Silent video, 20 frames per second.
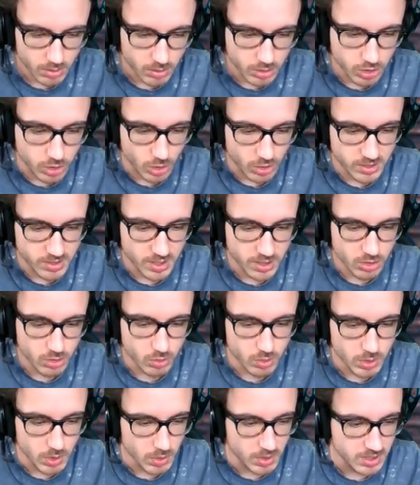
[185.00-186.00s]
genre ça,
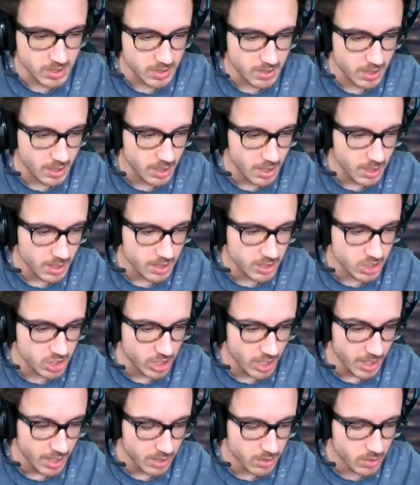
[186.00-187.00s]
tuyau, etc. Et
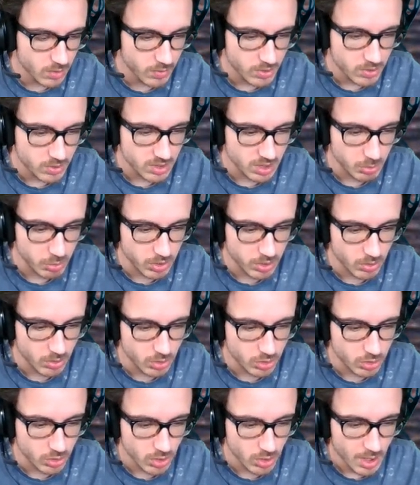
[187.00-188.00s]
j'ai hâte de voir ce que ça peut être dans
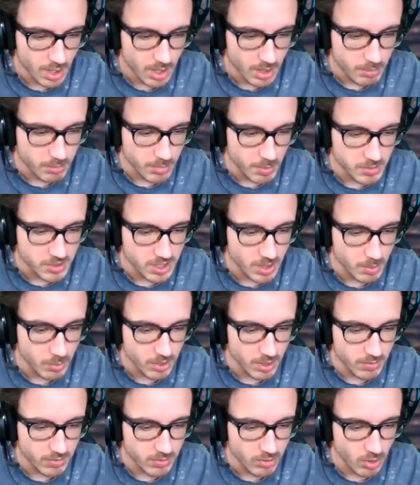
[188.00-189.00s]
le jeu. Même si, à
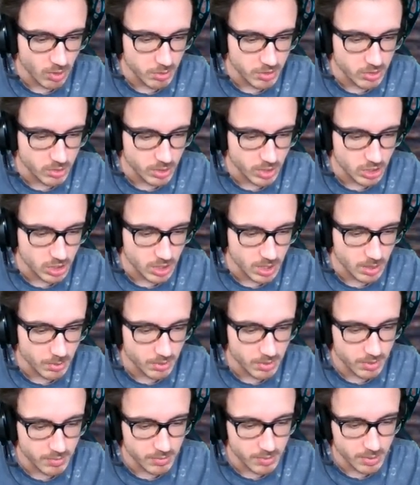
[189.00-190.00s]
mon avis, on va pas se le cacher, qu'à
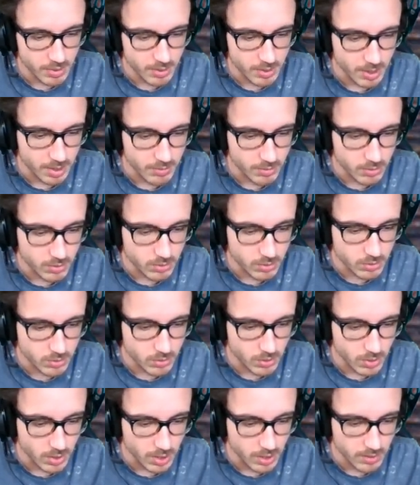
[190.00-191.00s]
mon avis, avant que le
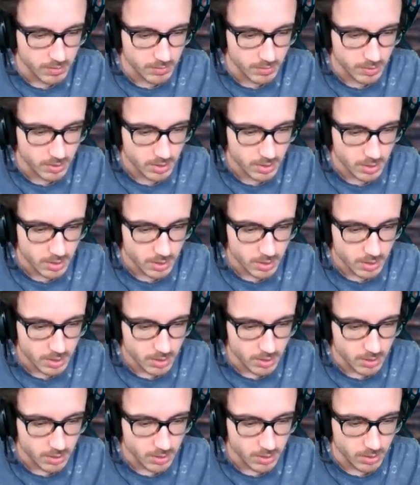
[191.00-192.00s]
tuyau arrive,
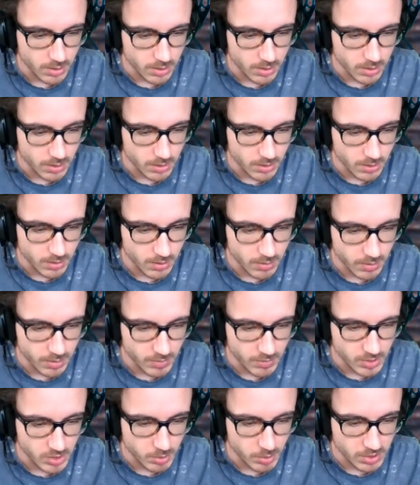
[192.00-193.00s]
euh,
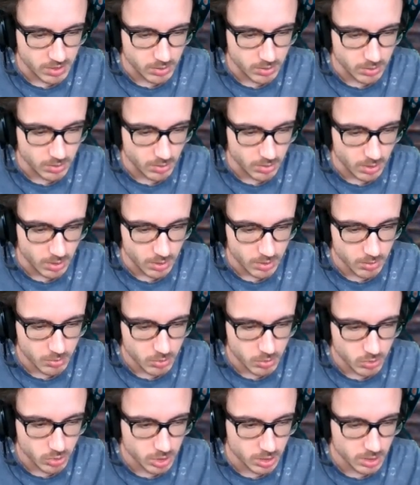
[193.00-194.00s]
il va s'en passer du temps. Quoi. Ah, il
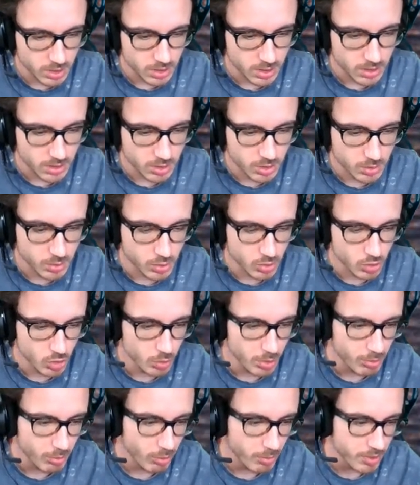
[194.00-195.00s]
m'a touché. Je me suis
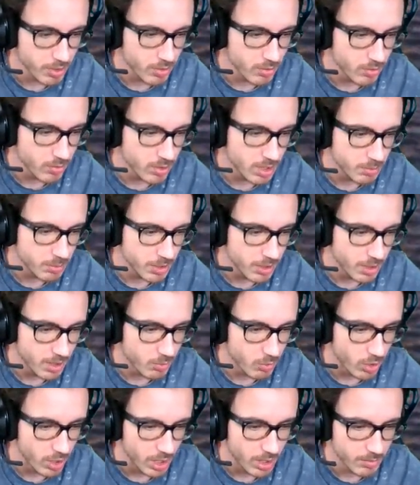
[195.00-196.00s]
loupé le premier coup. Et de manière, il
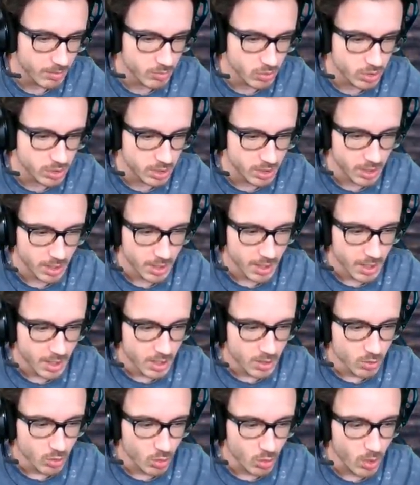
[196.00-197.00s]
m'aurait quand même touché.
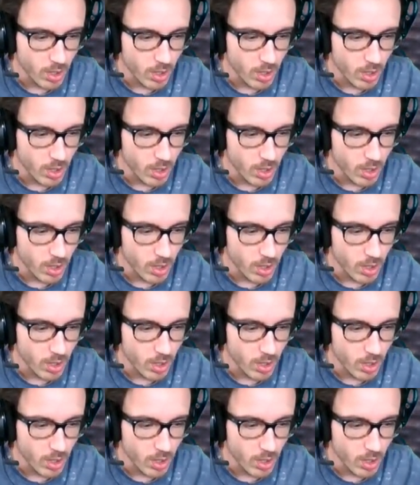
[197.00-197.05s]
Donc,